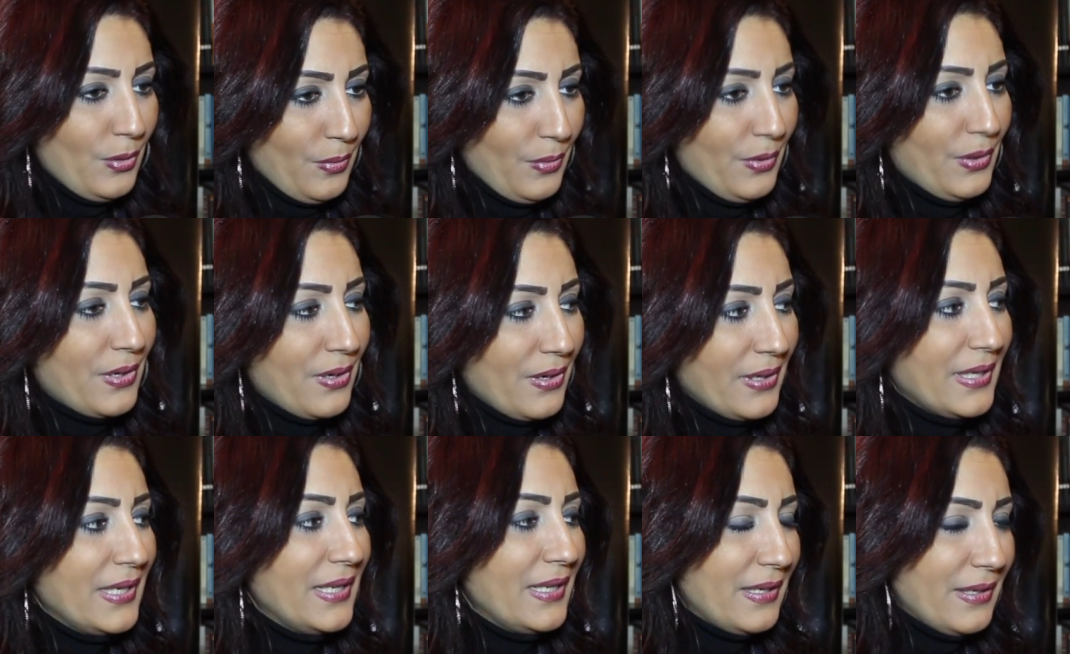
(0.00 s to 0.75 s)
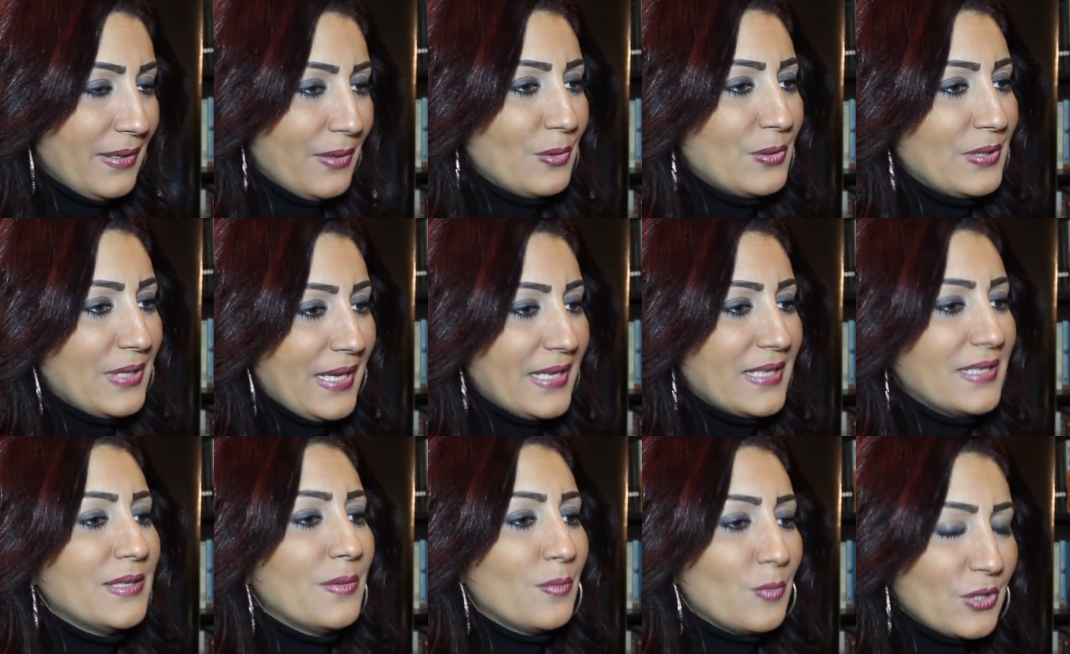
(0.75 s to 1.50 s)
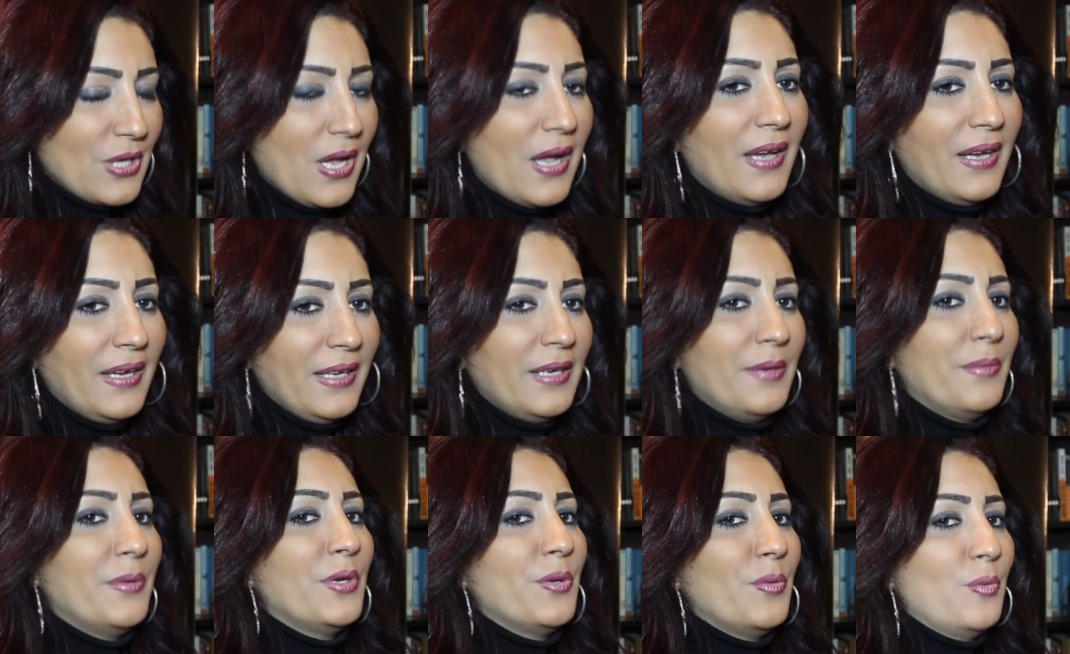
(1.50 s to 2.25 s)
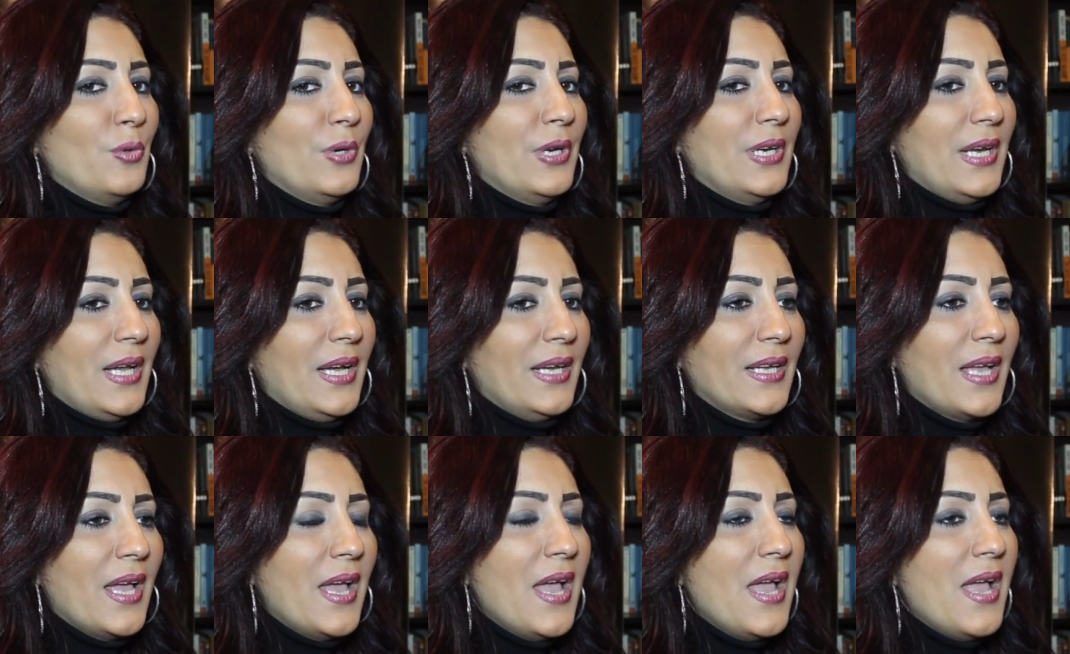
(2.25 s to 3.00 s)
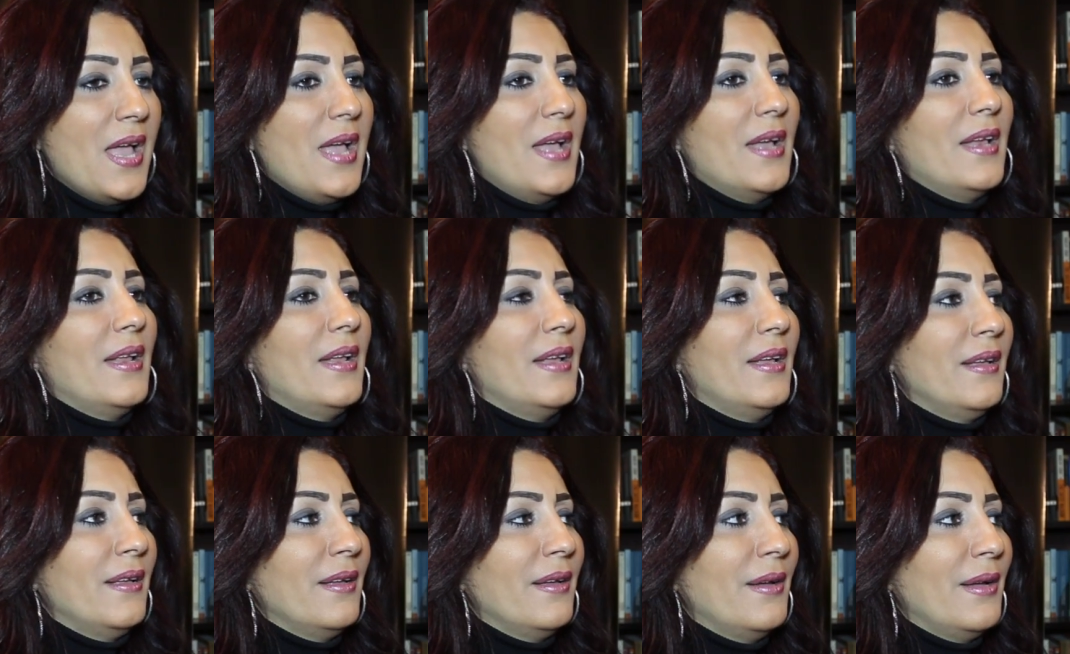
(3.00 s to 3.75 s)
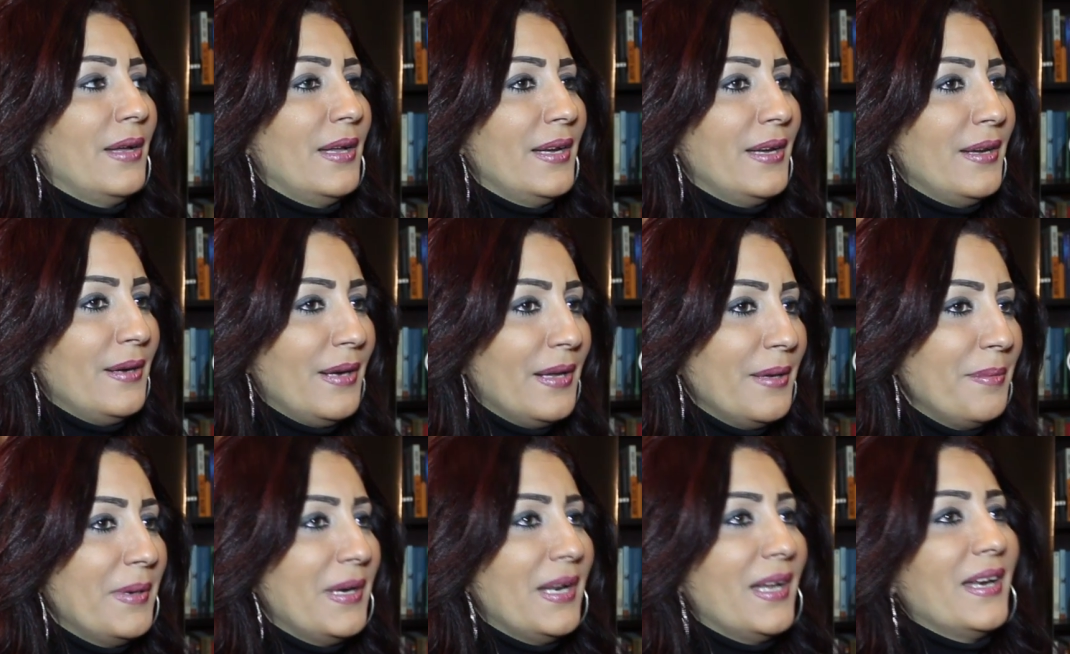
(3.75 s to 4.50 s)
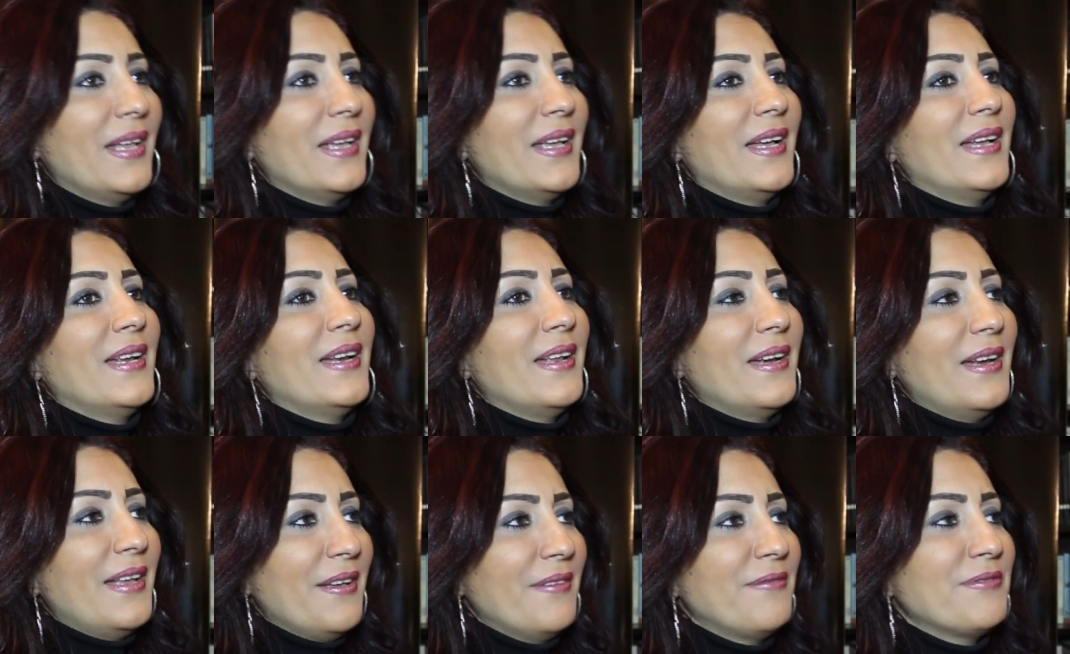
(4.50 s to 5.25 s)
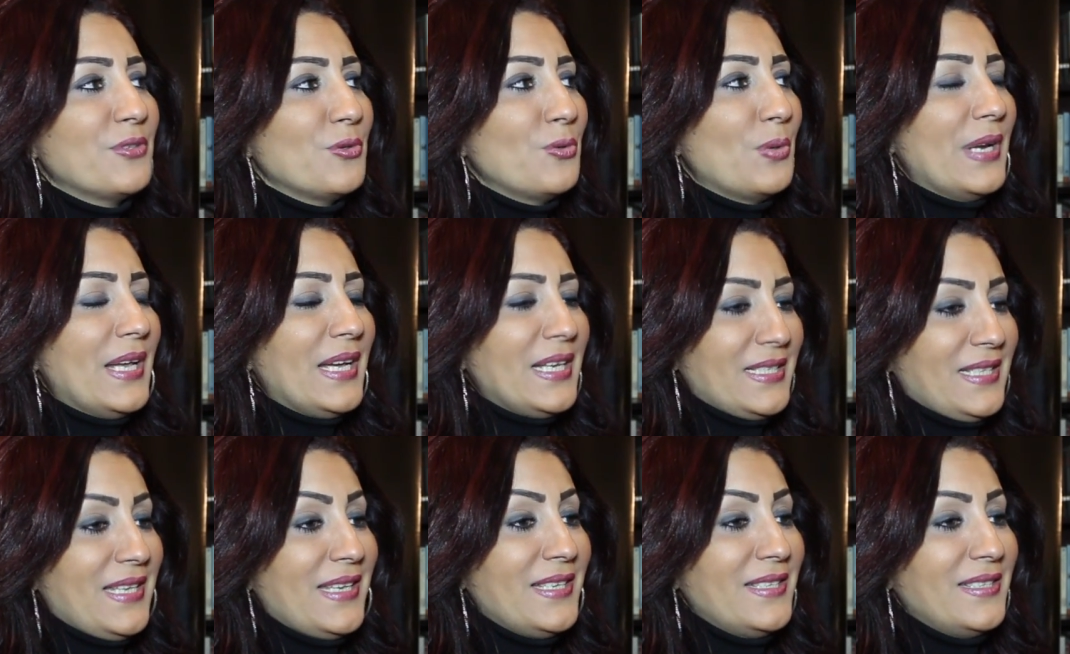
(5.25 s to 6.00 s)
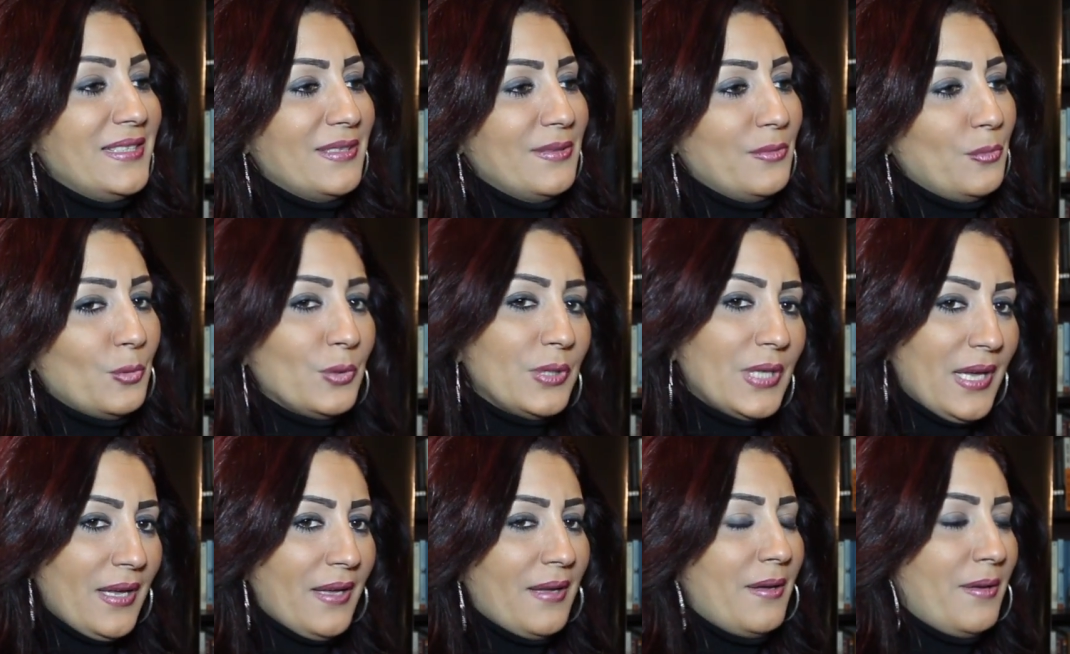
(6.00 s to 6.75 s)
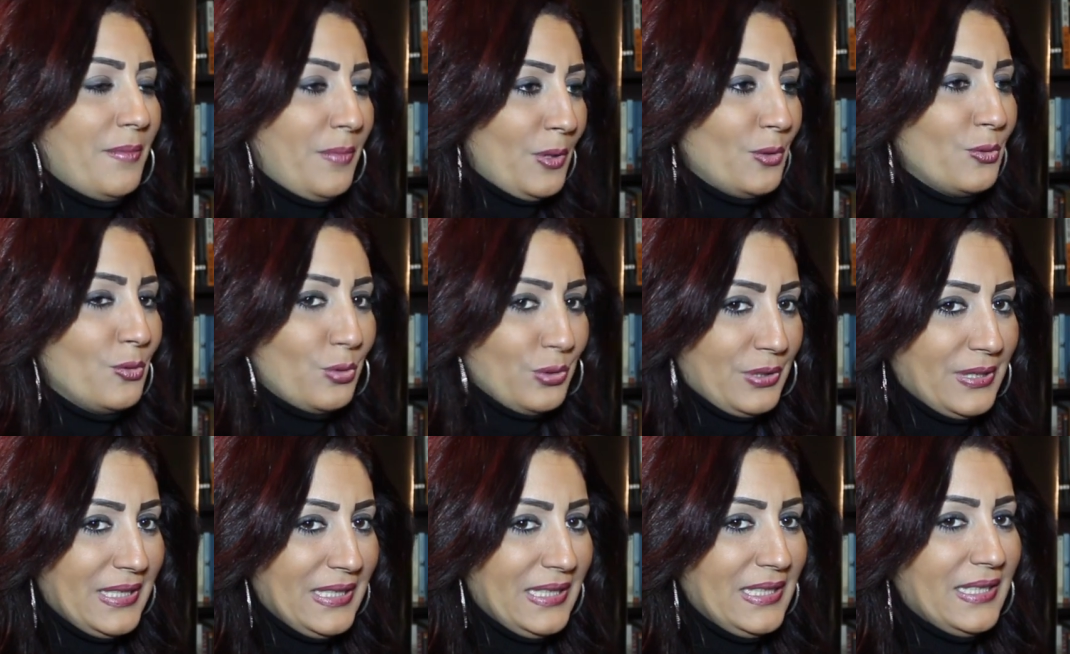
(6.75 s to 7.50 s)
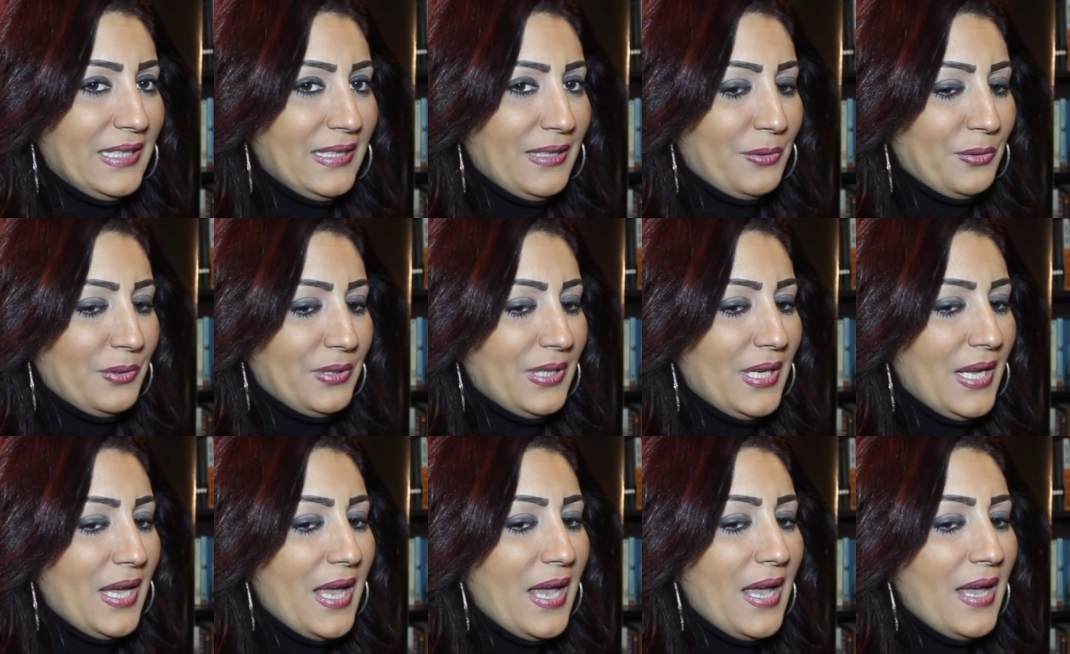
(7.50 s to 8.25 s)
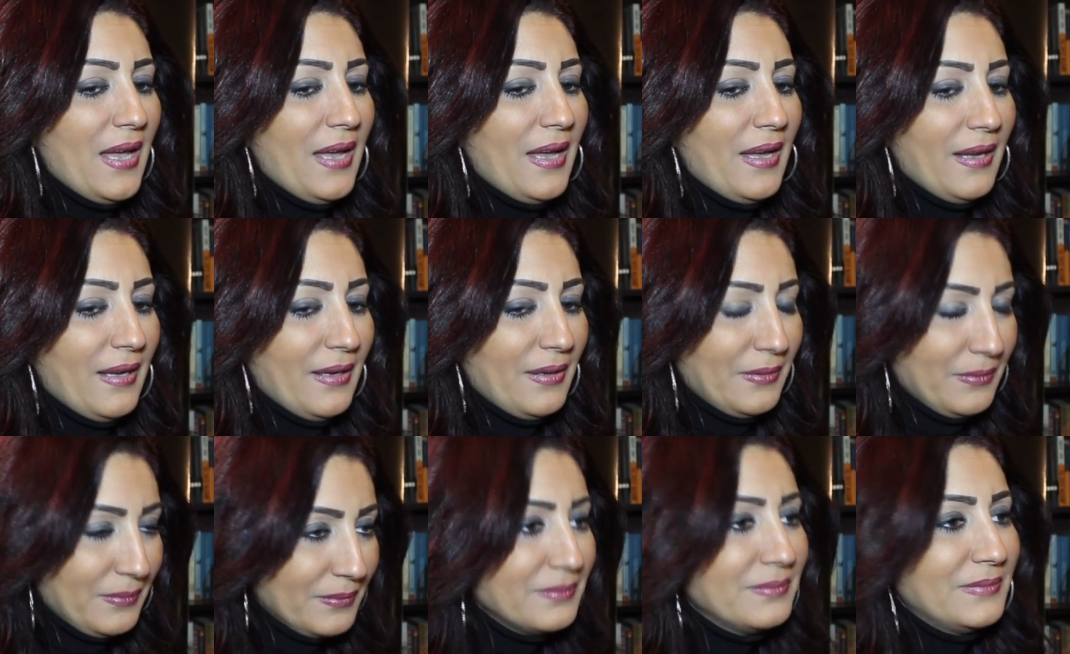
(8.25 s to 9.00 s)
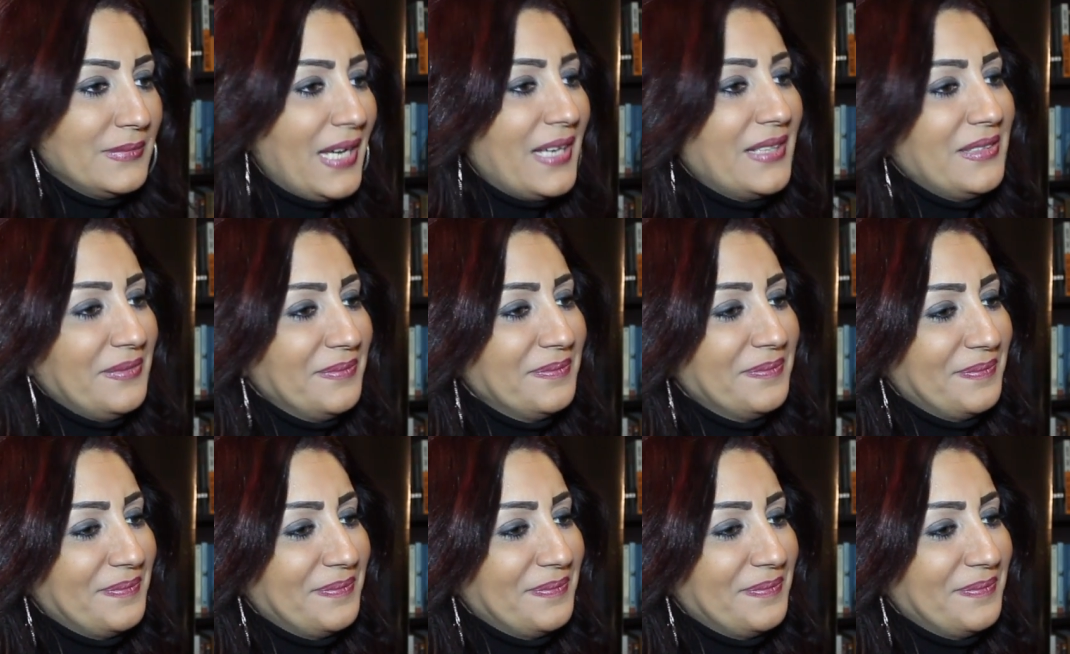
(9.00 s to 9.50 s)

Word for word: الراجل الاستاذ المصحح اللي بيجيبه للهجه أه اللي عليا انا الحفظ والاحساس وده برضو تقيل قوي يعني